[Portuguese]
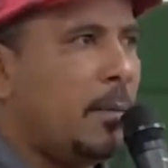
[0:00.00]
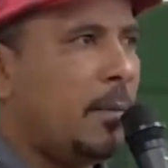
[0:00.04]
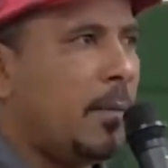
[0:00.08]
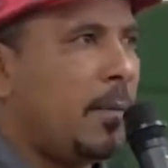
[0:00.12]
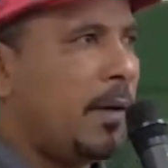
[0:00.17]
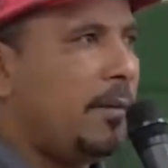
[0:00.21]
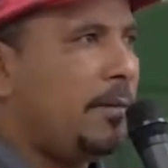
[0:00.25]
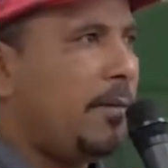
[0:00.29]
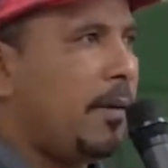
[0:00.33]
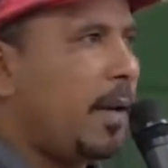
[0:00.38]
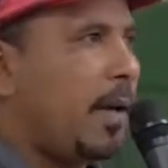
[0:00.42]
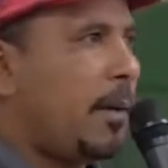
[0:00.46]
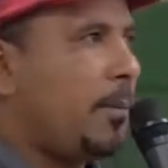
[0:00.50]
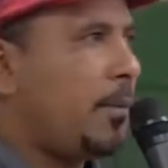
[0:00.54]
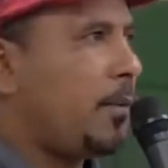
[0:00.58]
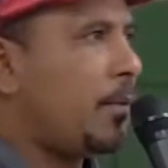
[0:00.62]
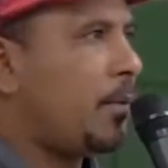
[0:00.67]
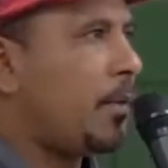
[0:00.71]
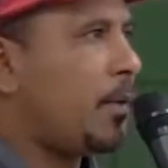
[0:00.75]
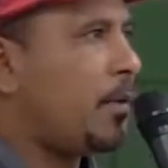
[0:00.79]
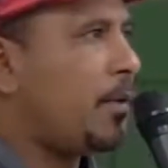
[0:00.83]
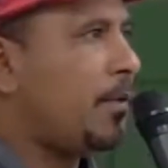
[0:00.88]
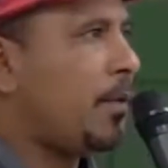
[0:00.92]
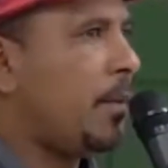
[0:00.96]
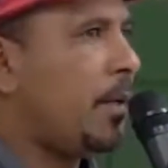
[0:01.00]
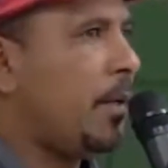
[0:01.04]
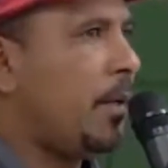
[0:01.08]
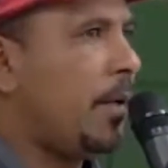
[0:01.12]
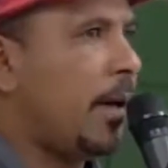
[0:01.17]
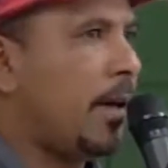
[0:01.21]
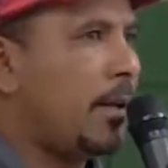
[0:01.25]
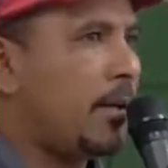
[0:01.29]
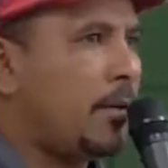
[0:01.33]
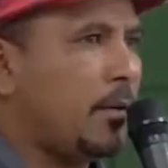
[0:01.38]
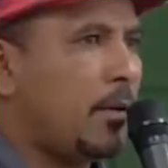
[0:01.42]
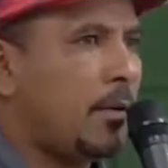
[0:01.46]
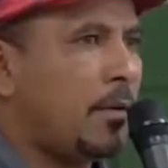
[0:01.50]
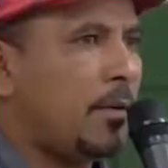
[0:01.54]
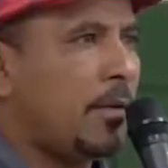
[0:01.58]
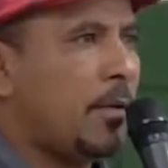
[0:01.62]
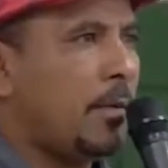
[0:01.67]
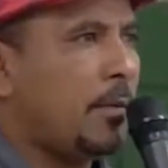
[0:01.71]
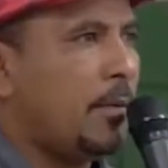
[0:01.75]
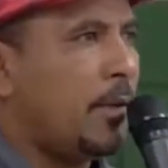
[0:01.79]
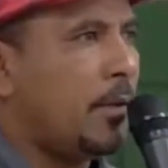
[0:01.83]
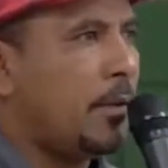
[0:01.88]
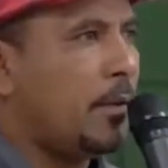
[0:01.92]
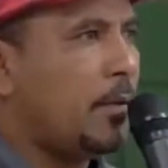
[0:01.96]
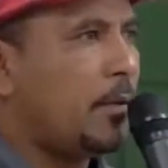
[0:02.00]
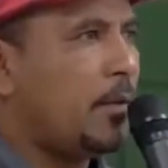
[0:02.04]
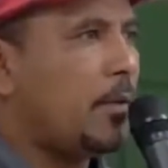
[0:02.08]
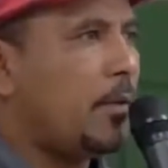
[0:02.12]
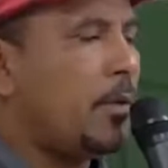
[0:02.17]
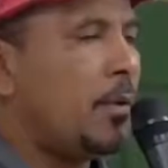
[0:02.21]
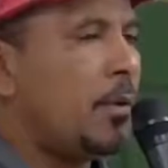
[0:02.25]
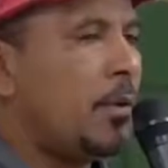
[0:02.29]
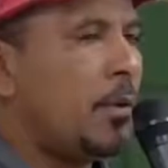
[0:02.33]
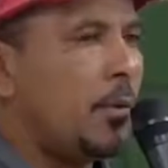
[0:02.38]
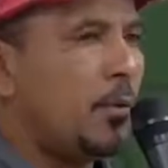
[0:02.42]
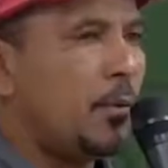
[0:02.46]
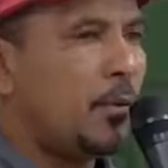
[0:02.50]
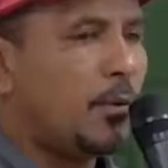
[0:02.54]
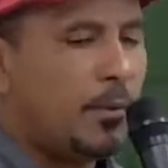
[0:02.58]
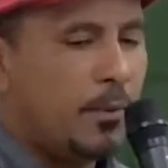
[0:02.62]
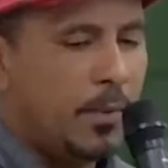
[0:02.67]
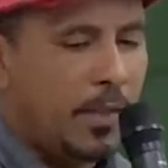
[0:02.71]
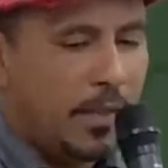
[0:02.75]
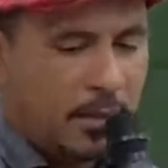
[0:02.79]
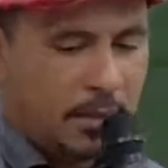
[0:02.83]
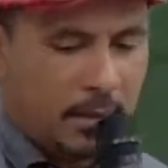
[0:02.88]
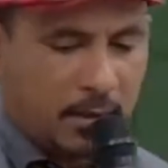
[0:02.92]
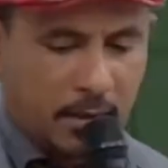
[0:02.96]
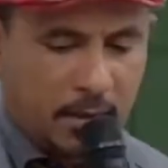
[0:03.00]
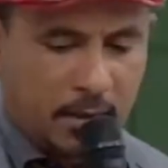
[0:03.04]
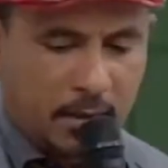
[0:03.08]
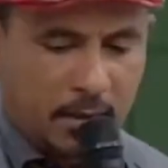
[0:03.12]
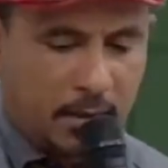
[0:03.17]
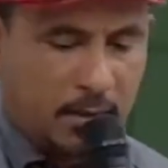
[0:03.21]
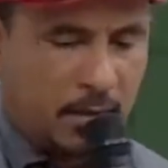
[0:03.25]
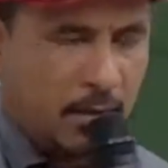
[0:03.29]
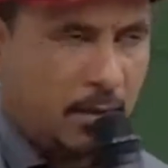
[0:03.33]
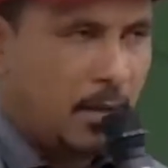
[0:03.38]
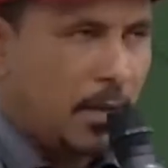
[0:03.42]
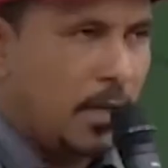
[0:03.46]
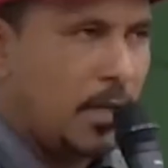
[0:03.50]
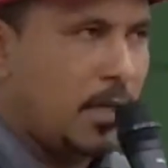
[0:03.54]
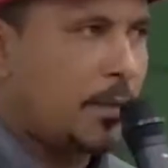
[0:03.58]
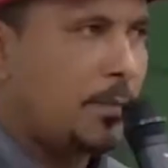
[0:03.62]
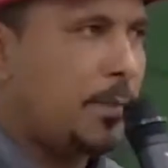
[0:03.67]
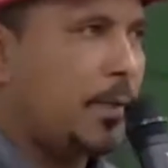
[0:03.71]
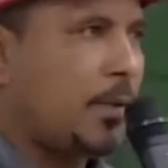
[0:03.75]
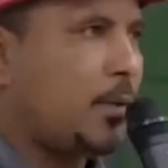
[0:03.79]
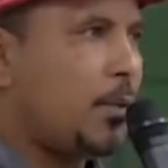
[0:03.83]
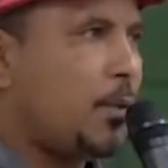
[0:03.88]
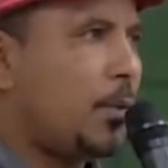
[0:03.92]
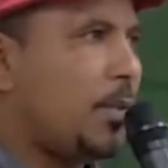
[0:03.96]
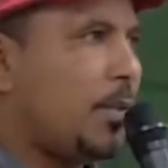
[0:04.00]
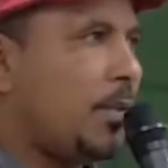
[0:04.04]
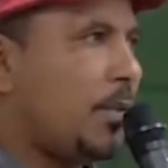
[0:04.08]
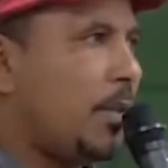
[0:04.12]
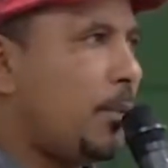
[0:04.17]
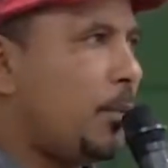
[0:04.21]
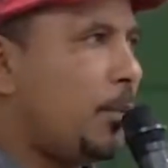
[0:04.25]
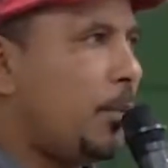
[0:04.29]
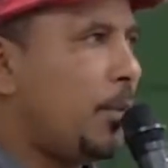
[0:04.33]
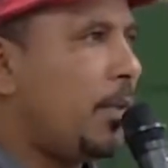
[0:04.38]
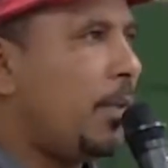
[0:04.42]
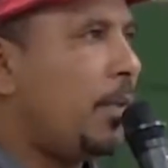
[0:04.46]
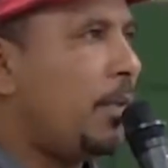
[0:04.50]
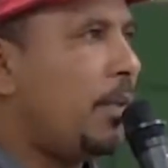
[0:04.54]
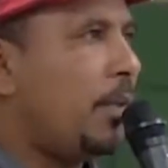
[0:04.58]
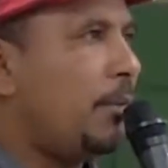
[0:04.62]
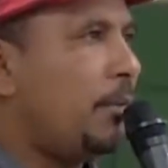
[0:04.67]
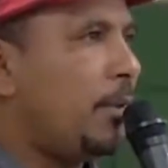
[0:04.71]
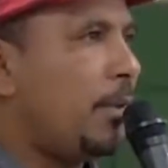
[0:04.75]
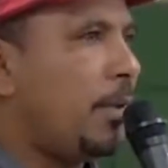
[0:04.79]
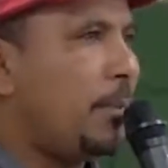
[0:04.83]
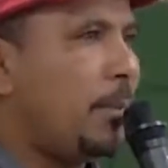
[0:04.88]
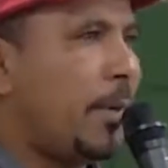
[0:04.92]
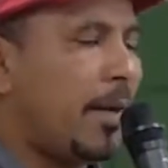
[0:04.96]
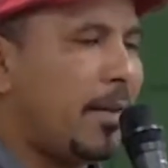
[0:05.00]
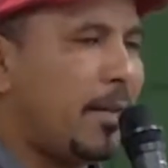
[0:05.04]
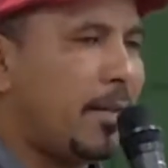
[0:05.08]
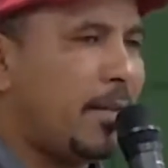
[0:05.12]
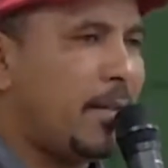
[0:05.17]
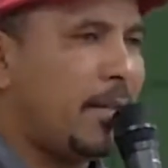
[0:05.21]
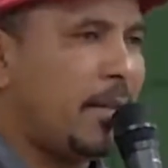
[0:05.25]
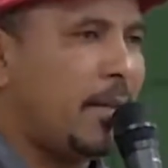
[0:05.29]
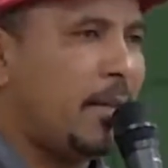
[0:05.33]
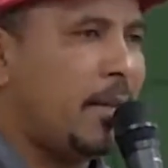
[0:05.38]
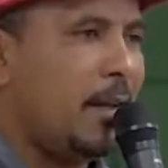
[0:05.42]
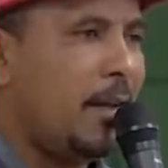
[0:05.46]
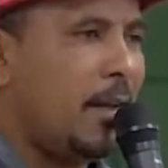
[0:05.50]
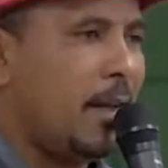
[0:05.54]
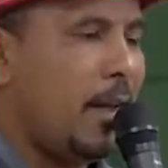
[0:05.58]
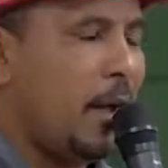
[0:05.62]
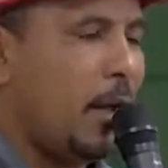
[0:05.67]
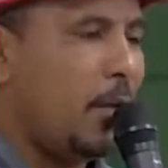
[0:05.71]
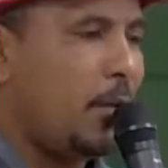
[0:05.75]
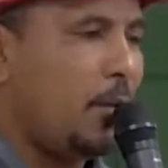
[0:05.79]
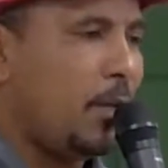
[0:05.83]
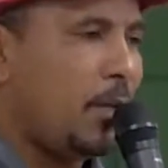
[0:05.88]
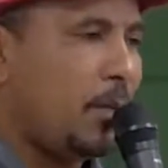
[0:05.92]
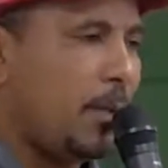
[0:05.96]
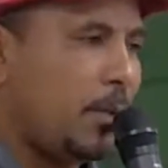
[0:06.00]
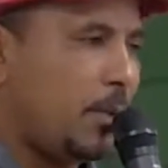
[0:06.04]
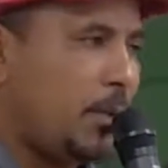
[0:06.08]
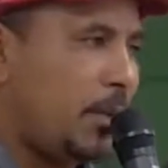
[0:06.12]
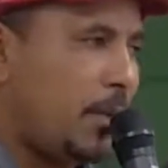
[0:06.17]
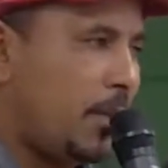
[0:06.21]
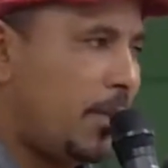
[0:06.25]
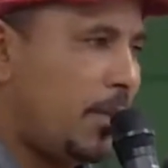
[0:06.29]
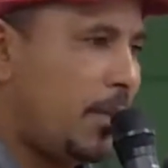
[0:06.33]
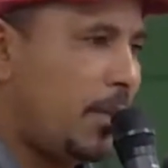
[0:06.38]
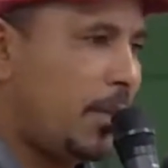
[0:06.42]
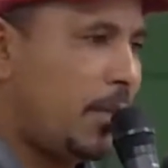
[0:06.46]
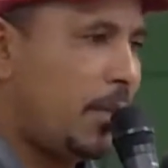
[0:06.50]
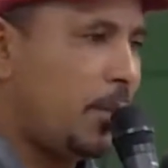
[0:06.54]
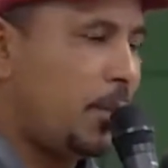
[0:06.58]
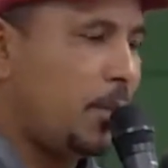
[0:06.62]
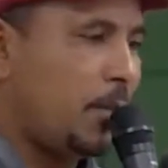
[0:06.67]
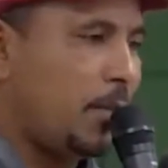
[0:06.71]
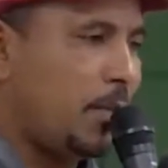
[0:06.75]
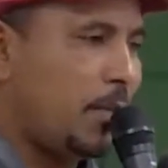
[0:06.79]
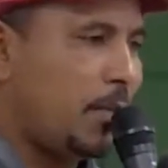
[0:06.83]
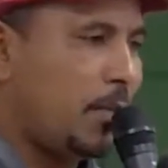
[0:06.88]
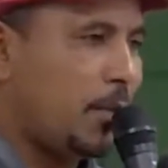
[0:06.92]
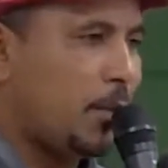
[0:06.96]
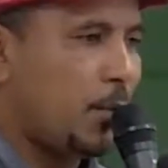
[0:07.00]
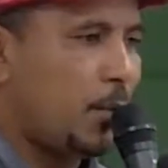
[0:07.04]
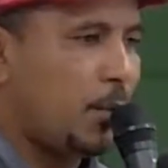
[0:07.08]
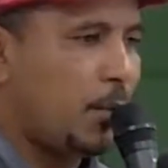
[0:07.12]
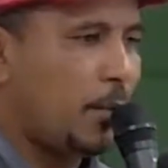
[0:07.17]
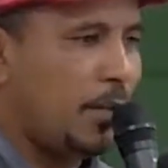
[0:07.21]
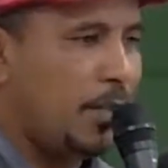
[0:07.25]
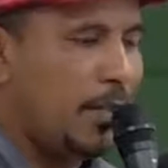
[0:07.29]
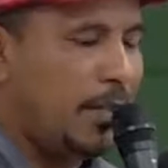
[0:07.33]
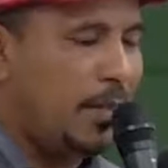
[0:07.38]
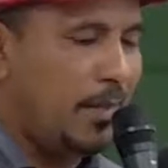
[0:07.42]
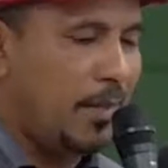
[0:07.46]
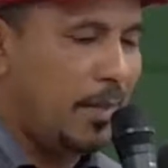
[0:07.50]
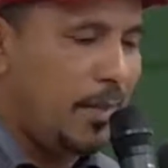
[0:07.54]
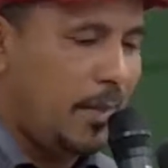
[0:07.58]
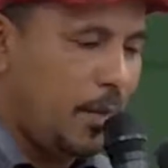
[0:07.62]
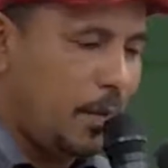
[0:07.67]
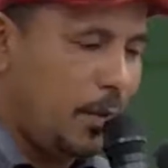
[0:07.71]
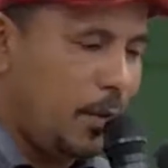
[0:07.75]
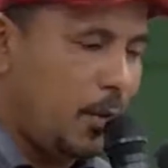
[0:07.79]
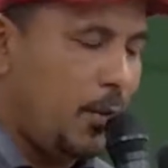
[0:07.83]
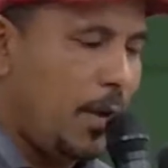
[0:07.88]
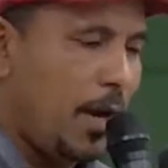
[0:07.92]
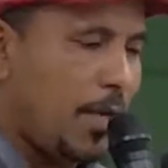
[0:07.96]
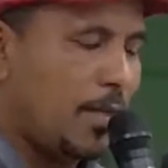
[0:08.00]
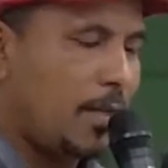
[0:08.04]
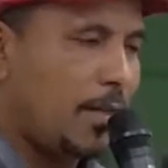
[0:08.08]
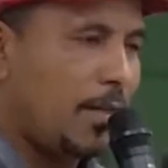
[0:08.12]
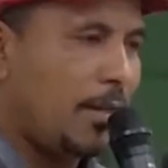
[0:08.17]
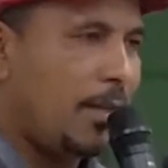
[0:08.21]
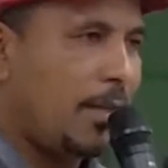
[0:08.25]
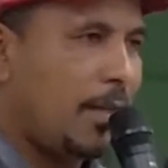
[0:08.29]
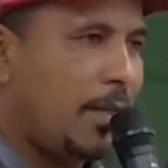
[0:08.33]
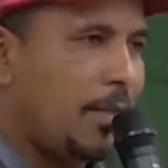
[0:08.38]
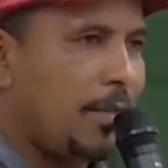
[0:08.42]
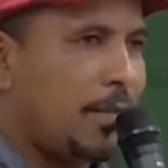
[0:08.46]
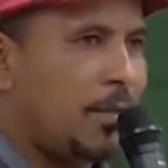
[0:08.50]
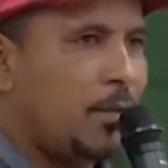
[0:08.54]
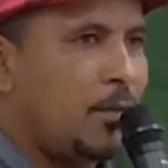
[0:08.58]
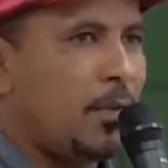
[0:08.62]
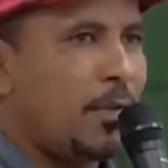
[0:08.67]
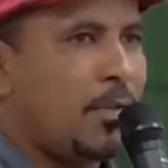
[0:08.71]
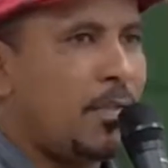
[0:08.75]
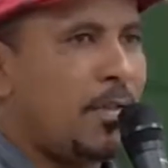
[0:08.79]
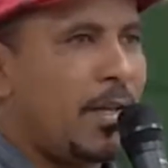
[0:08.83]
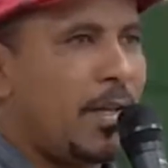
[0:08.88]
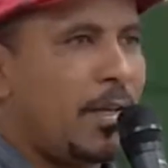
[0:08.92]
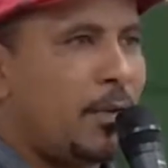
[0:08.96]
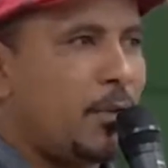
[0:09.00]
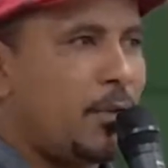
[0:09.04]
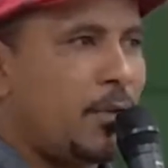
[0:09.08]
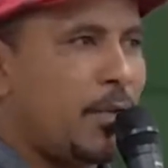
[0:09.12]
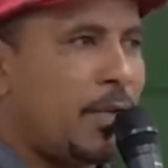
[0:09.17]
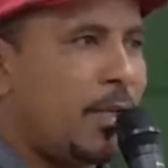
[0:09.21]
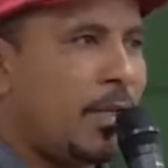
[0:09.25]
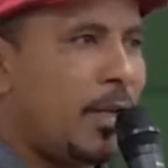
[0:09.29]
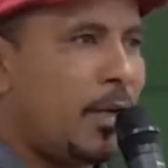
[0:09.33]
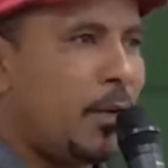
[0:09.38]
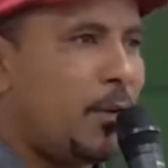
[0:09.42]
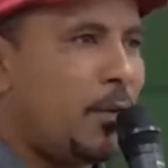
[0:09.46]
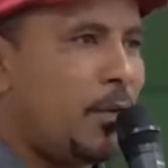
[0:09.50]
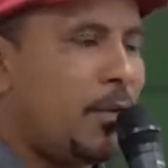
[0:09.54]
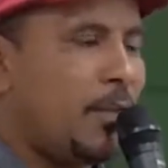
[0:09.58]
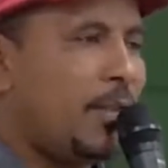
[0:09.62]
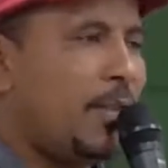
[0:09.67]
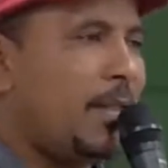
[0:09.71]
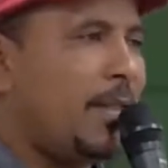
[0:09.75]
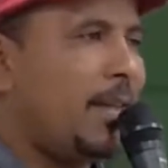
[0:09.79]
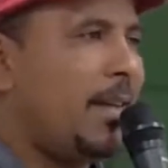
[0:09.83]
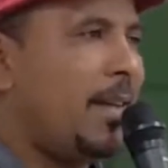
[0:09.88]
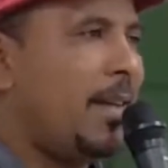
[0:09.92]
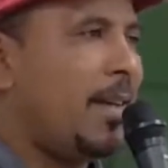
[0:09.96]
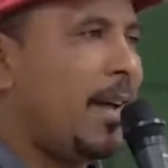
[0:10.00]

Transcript: para falar para os nossos familiares, nossos amigos, os militantes, as pessoas que, por incrível que pareça, algumas pessoas tentam se esconder ou acham que as redes sociais não chegam longe,